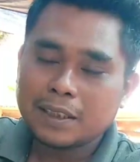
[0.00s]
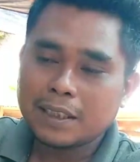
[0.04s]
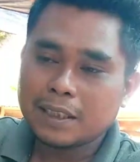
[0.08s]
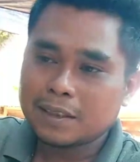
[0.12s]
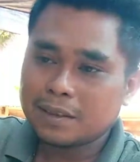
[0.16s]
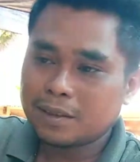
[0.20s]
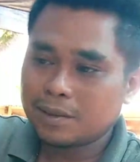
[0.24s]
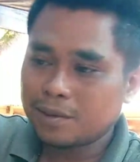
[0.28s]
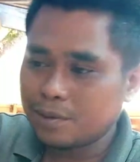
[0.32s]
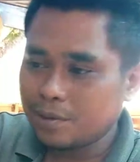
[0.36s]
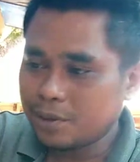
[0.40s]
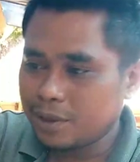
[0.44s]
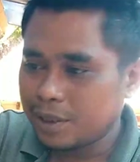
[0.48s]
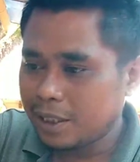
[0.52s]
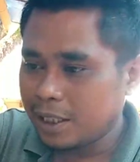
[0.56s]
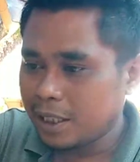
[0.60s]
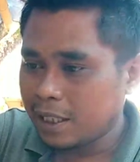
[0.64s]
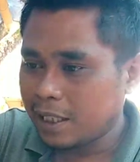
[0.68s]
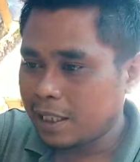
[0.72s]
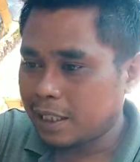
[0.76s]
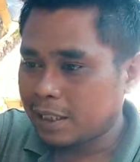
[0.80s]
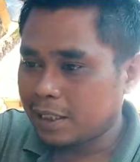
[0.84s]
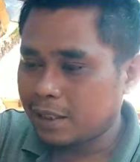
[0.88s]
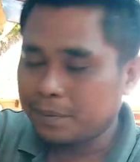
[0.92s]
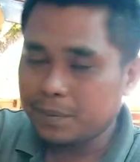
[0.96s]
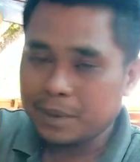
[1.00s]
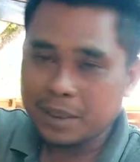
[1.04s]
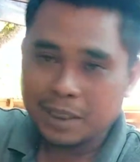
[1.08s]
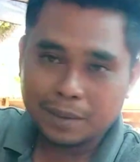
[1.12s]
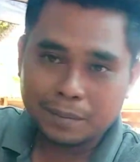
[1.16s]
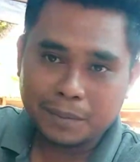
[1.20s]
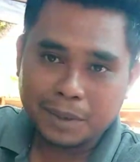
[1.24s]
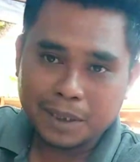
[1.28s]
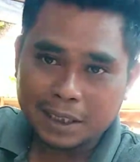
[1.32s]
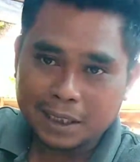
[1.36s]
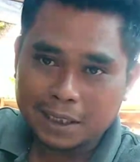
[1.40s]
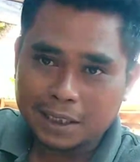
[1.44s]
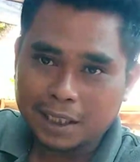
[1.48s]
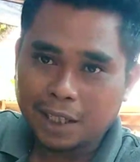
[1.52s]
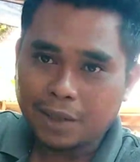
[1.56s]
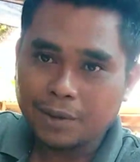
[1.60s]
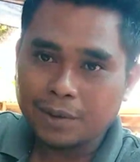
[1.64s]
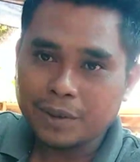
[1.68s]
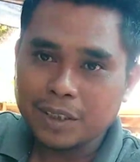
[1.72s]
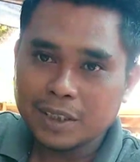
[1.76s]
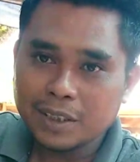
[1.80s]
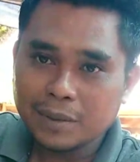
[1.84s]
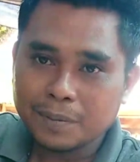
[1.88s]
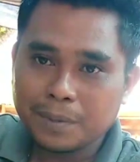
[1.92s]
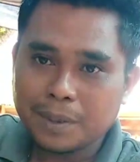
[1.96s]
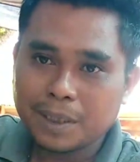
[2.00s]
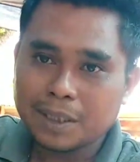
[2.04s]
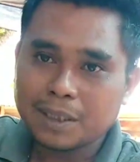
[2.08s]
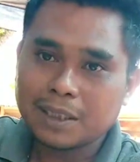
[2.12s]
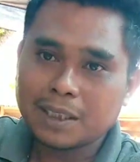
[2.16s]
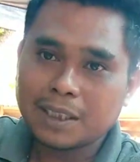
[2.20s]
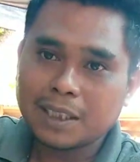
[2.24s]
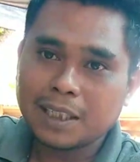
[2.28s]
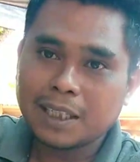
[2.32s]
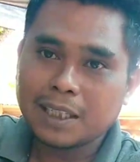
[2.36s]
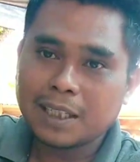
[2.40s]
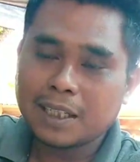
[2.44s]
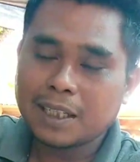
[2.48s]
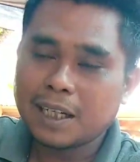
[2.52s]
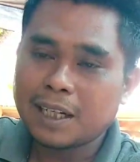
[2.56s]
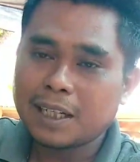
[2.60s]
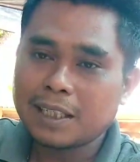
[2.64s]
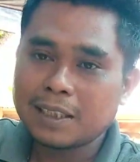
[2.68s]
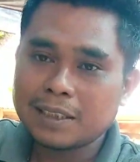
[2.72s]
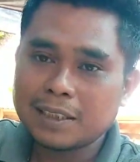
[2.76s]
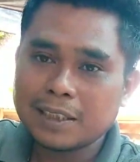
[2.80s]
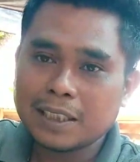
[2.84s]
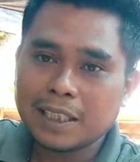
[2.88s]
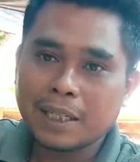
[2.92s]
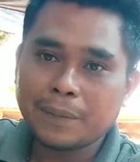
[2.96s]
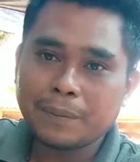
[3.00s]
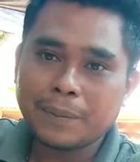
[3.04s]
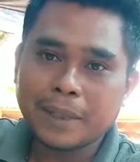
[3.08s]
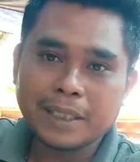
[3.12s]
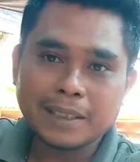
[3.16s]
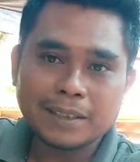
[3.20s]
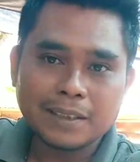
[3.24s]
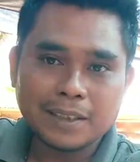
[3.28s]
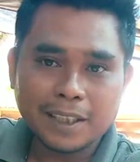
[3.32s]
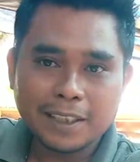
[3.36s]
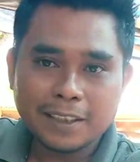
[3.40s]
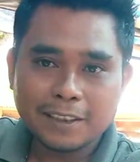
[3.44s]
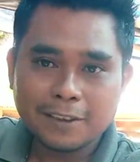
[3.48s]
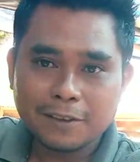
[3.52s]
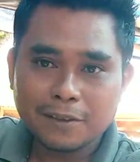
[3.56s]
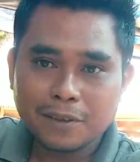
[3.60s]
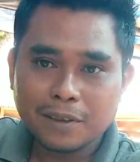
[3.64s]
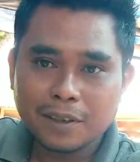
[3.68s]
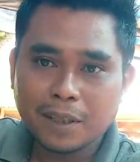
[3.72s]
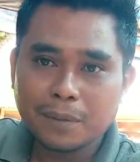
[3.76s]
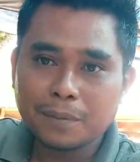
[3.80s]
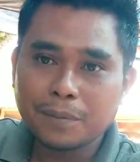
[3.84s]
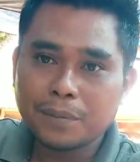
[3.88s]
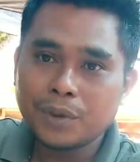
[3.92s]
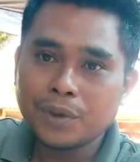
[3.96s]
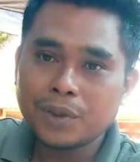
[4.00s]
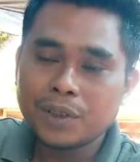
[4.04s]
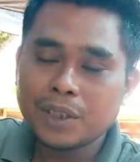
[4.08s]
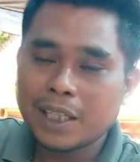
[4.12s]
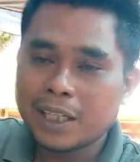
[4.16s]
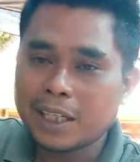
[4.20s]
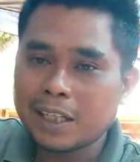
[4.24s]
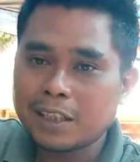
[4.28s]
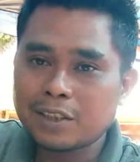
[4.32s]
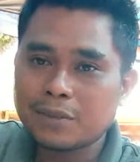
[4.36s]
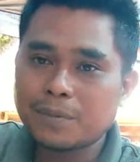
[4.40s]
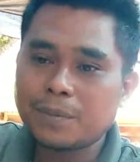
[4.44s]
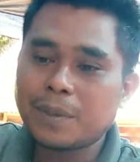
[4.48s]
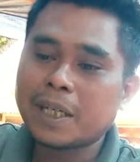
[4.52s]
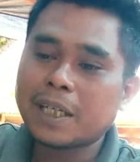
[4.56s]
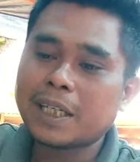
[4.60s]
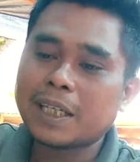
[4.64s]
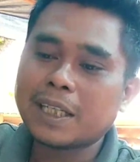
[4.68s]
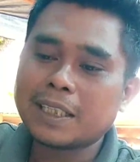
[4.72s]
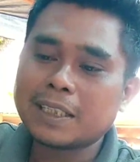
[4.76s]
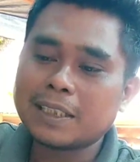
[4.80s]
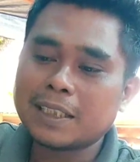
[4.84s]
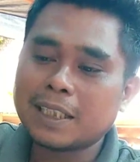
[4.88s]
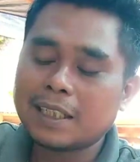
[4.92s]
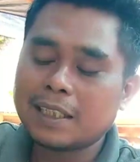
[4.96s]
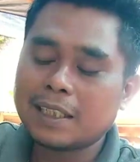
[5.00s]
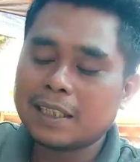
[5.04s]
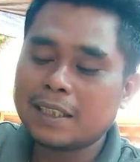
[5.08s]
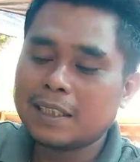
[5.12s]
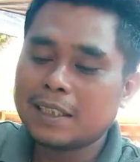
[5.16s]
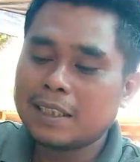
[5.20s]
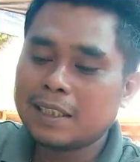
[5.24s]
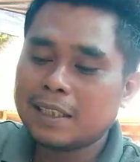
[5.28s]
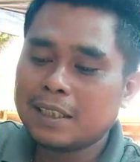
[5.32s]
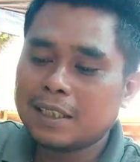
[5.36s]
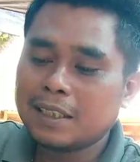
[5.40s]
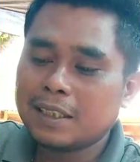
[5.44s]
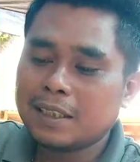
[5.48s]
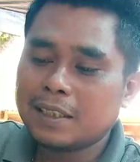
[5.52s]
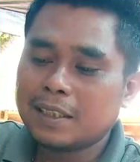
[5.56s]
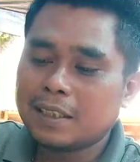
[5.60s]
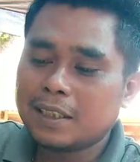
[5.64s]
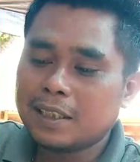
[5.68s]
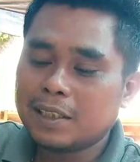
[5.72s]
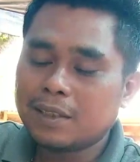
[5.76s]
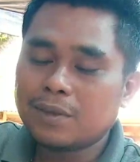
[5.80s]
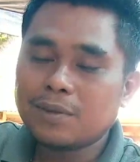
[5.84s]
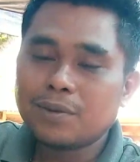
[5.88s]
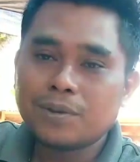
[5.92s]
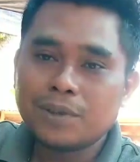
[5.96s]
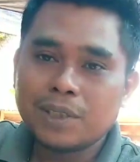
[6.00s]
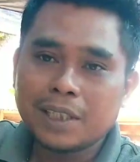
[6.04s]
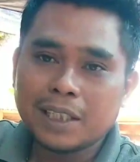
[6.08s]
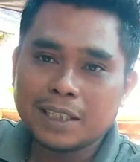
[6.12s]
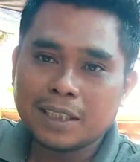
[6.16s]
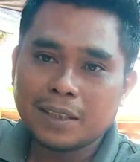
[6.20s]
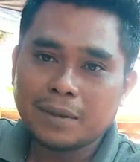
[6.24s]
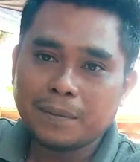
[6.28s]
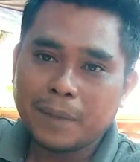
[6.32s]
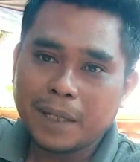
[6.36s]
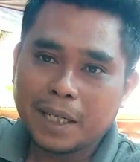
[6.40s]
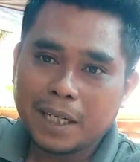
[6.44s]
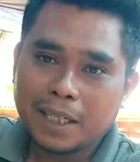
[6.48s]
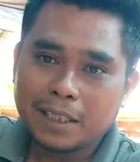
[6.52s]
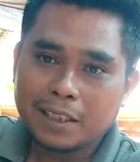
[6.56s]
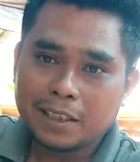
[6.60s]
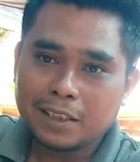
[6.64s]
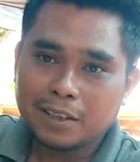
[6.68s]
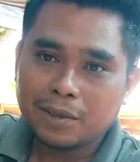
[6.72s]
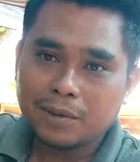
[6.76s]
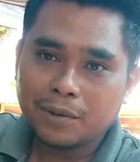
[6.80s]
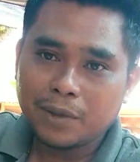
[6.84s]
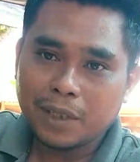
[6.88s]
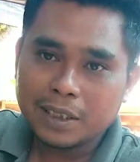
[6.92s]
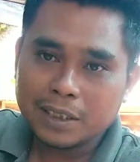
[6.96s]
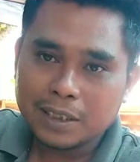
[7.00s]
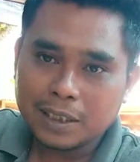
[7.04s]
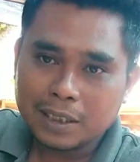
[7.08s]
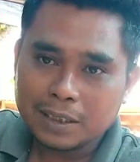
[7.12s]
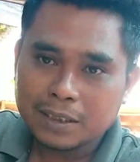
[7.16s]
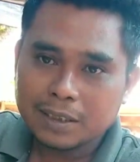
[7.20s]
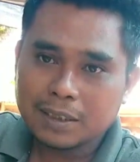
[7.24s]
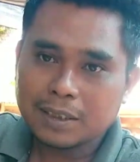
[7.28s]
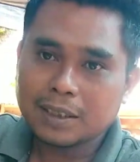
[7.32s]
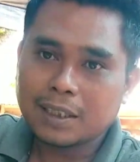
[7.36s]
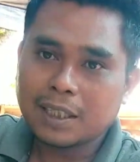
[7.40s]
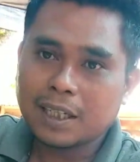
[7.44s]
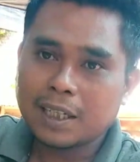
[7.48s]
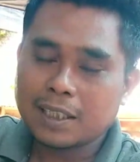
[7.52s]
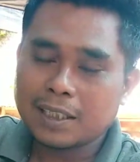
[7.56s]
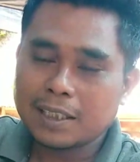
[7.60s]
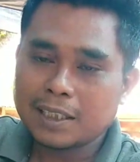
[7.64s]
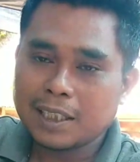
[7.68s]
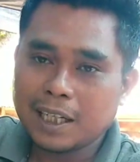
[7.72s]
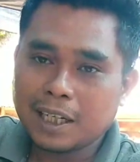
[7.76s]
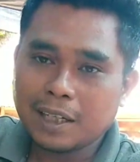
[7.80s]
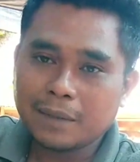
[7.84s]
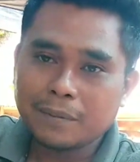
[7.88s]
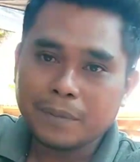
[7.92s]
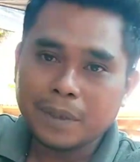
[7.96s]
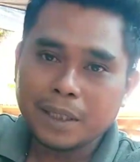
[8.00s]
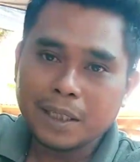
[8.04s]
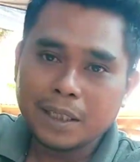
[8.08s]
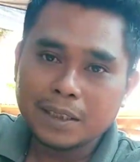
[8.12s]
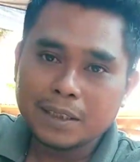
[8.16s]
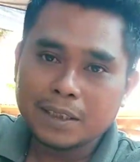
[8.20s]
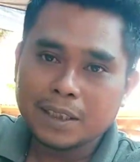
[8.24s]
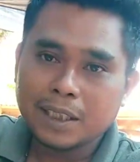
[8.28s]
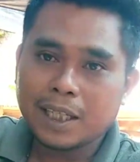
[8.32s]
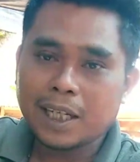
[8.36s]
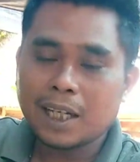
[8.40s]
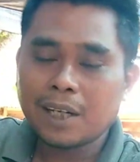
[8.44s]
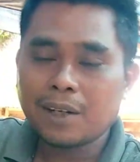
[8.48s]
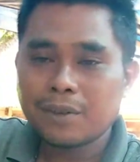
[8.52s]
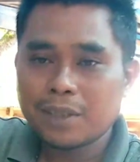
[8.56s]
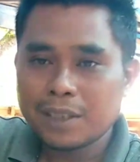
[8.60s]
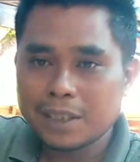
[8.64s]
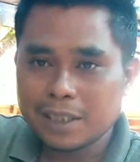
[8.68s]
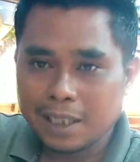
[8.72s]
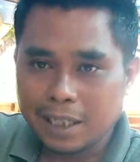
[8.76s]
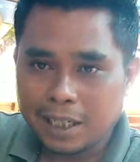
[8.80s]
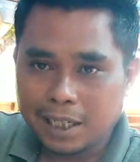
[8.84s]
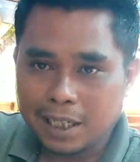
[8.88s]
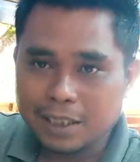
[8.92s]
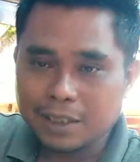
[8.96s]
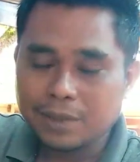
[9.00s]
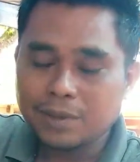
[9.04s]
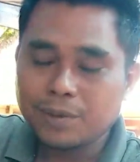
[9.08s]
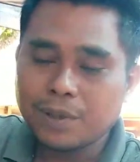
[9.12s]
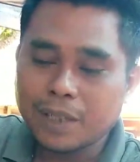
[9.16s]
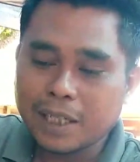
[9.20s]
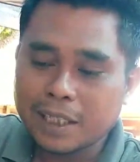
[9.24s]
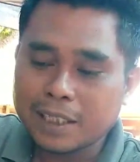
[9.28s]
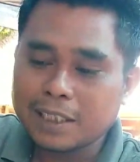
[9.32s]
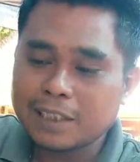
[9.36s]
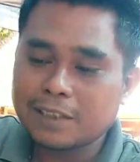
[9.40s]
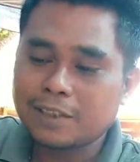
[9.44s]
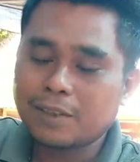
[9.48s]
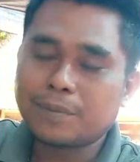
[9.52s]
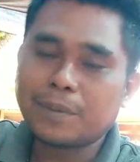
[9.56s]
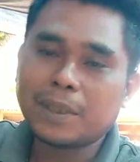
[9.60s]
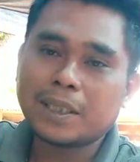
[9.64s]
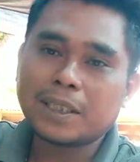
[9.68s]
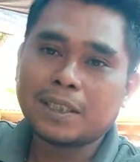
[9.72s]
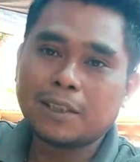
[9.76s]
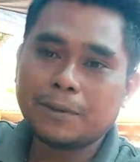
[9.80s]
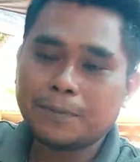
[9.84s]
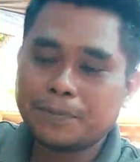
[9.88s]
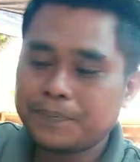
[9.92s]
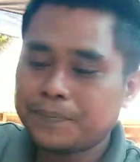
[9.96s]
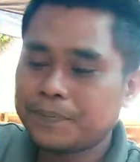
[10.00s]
yang sudah teman-teman ketahui seperti halnya mencret, kembung dan lain sebagainya itu gunanya pakan hijauan yang setelah kita ambil jikalau kita layukan ya sobat